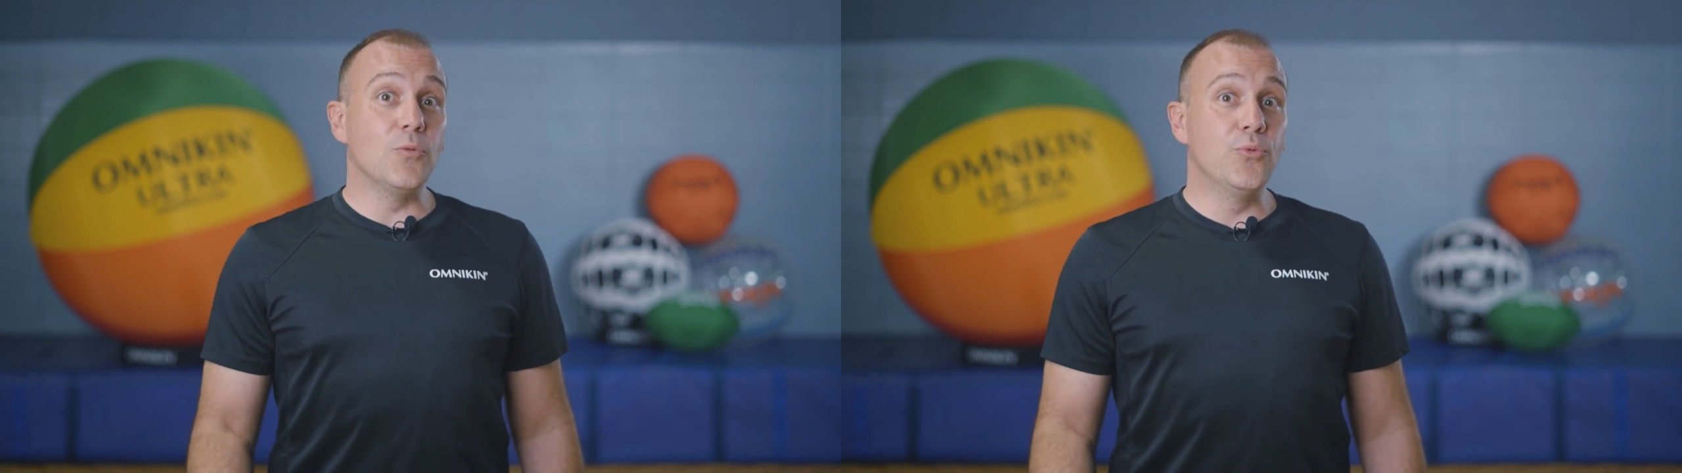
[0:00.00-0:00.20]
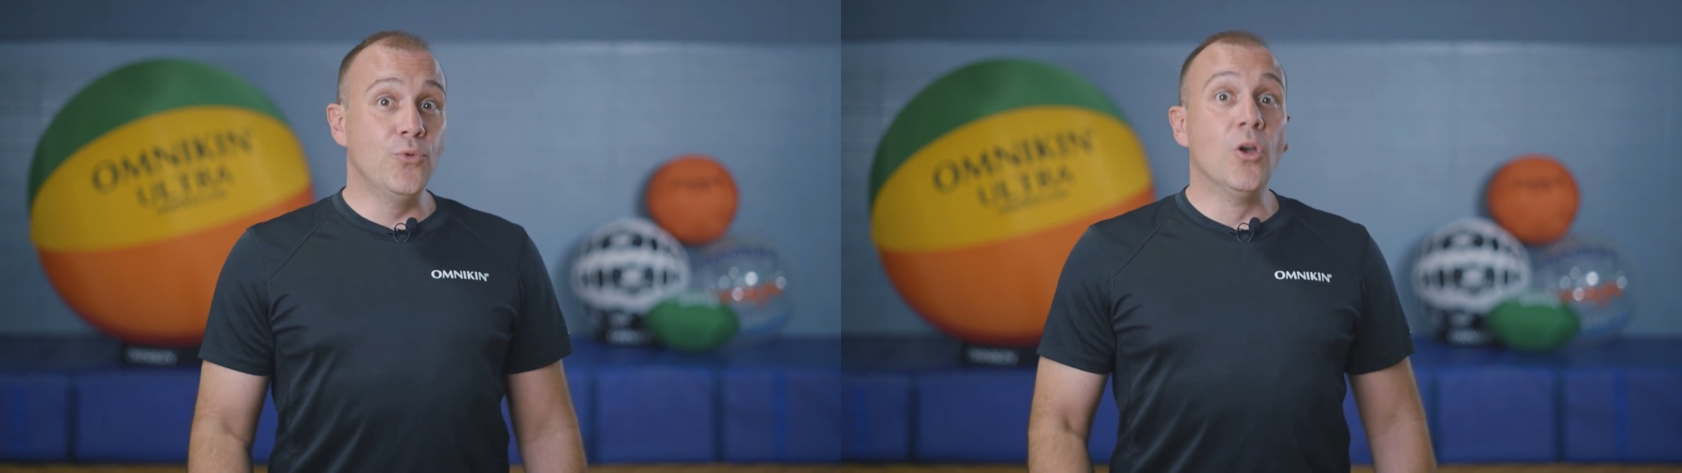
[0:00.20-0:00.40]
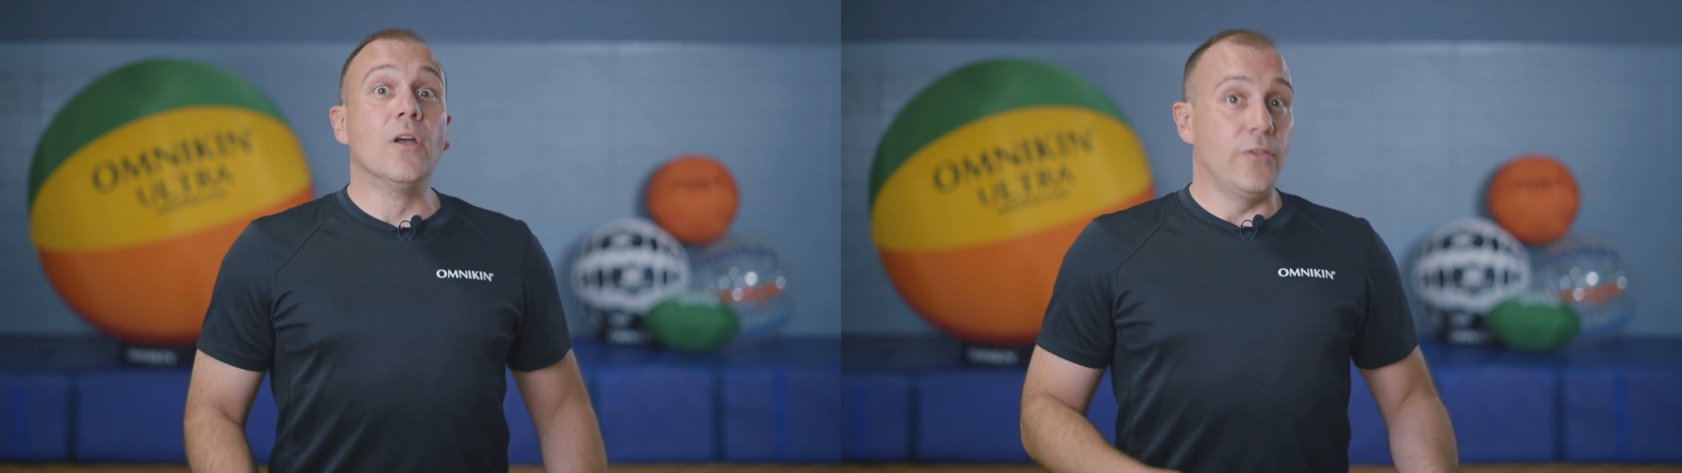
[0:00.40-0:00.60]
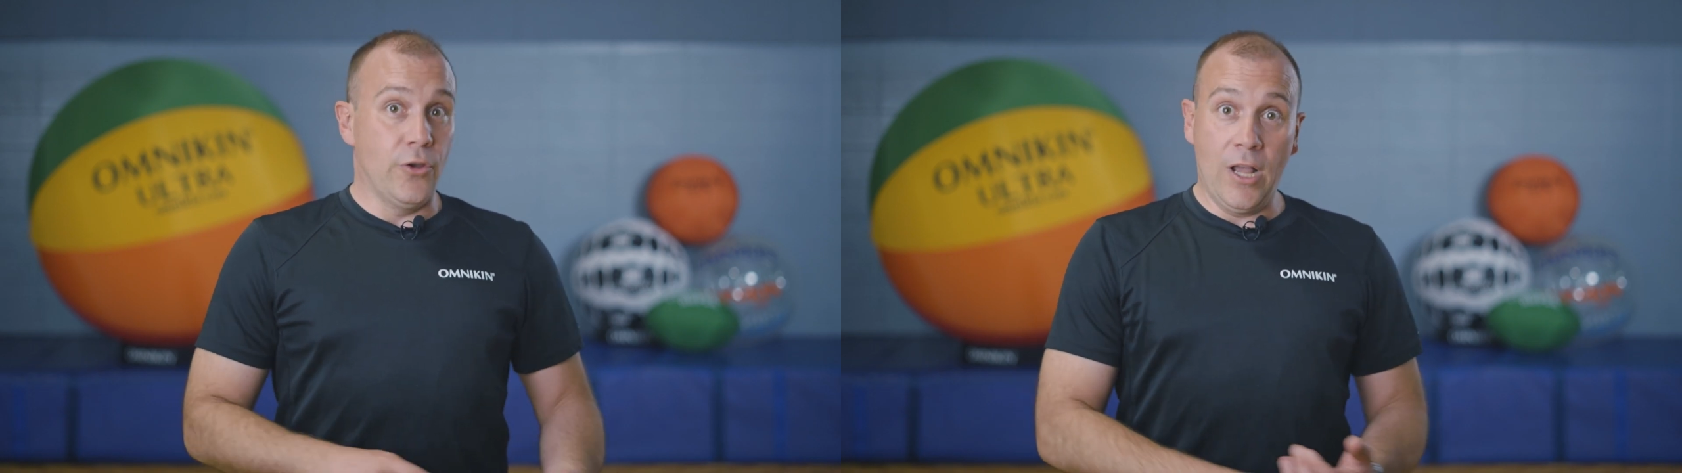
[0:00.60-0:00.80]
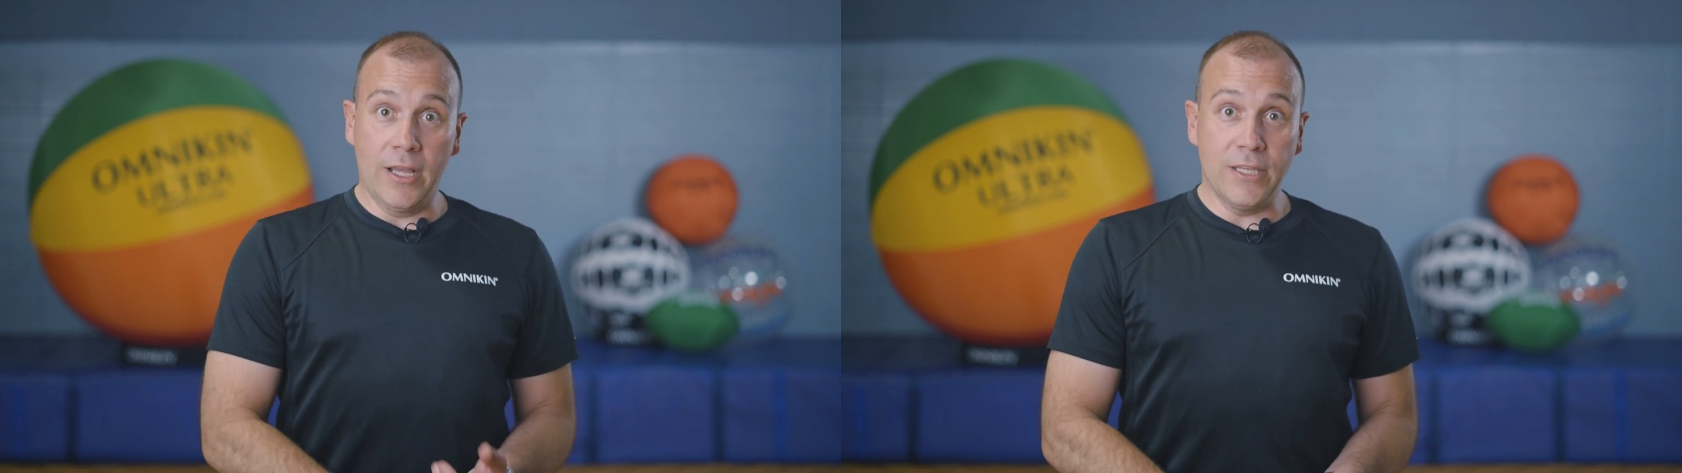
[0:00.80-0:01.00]
but de
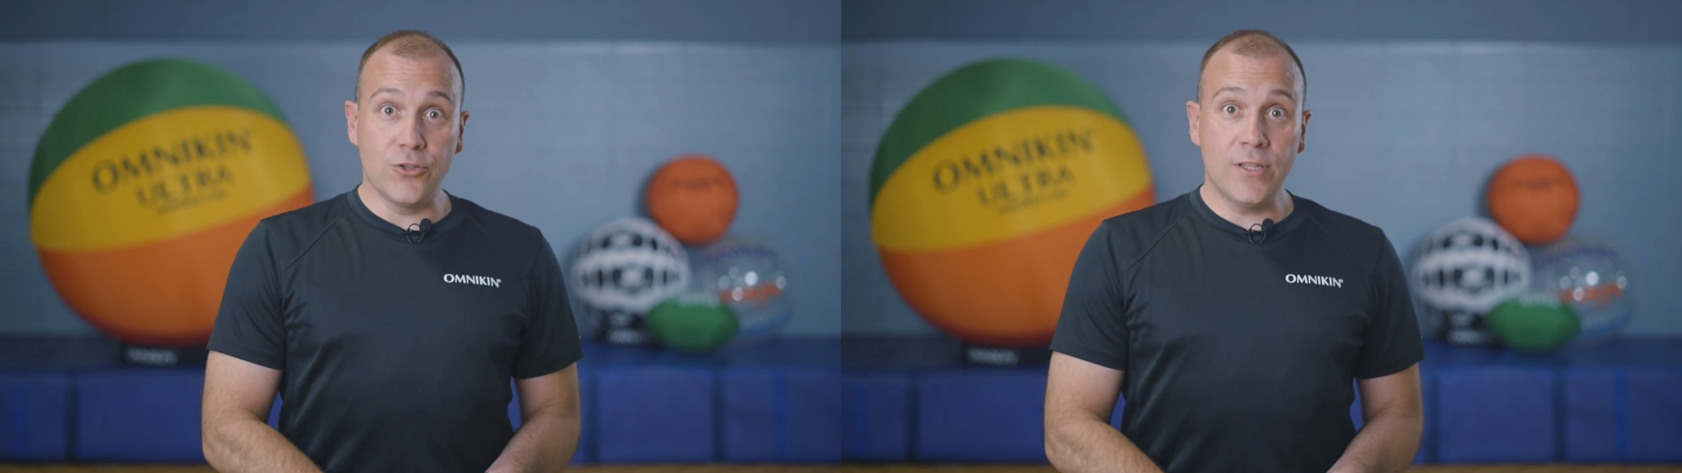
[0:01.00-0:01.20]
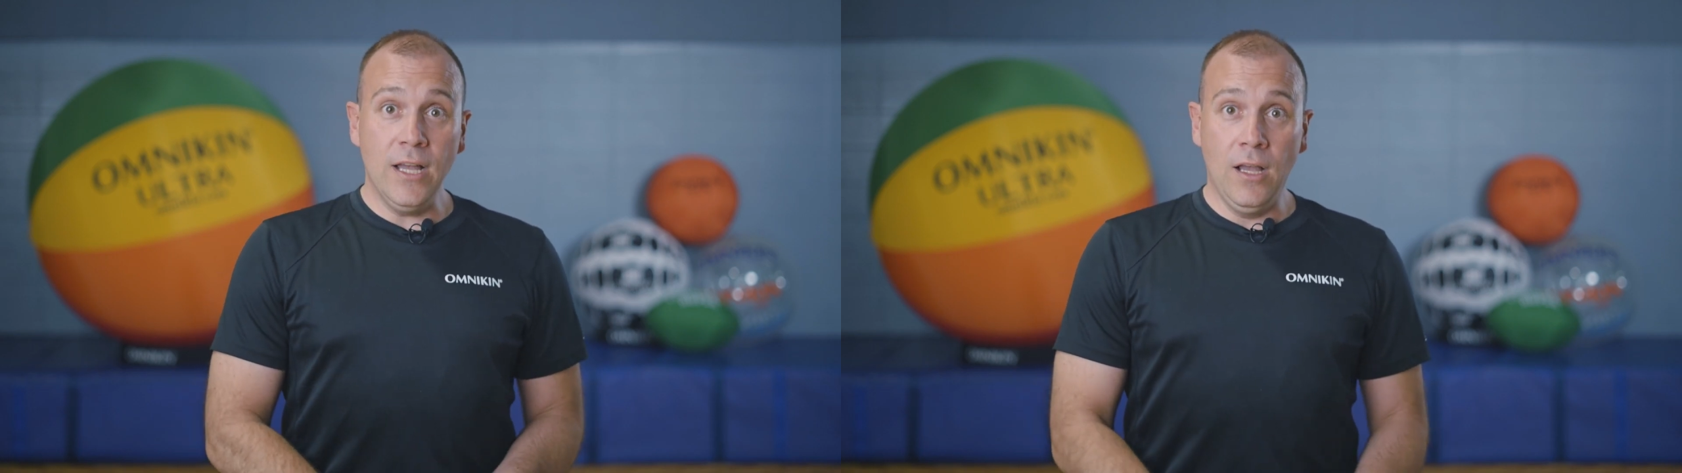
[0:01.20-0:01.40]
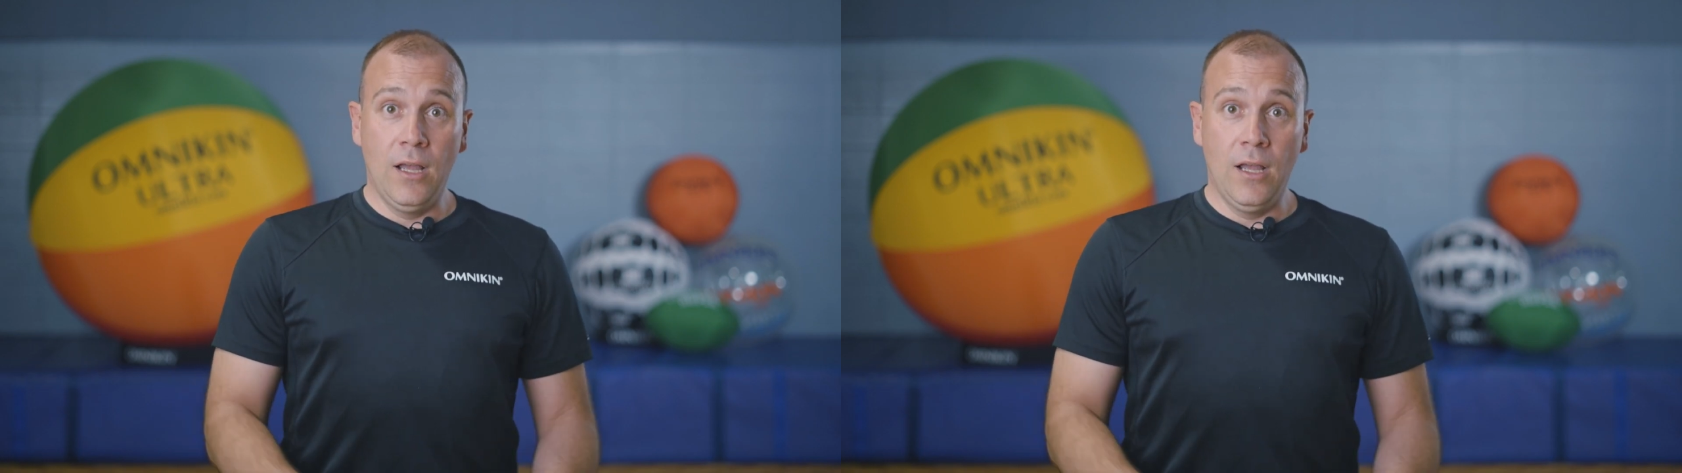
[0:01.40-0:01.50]
gagner du temps